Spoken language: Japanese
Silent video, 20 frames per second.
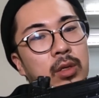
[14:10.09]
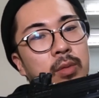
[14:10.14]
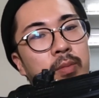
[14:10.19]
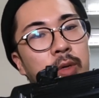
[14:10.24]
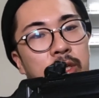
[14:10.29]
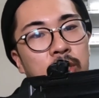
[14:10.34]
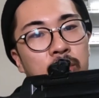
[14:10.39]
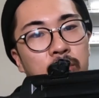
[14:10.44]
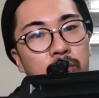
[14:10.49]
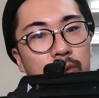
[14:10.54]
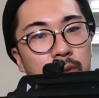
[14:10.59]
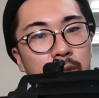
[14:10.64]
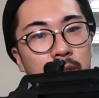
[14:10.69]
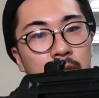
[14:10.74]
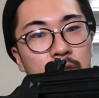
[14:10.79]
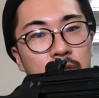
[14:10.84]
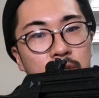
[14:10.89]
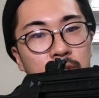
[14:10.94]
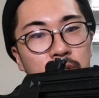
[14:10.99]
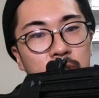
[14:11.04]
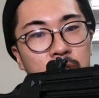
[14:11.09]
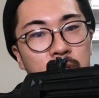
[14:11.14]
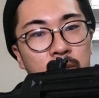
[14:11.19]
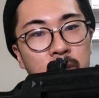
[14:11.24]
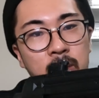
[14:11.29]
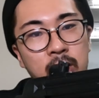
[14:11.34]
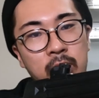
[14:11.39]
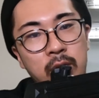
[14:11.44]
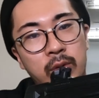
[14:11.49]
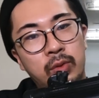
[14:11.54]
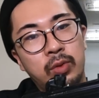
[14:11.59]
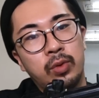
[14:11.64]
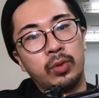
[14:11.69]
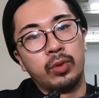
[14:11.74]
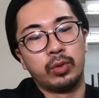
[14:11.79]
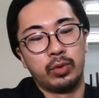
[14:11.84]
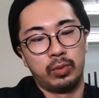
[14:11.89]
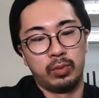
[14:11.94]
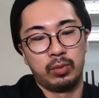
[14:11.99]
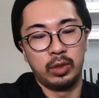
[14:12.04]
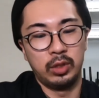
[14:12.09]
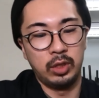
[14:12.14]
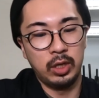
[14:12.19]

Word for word: まあ、いろんな銃触っていくと、まあ、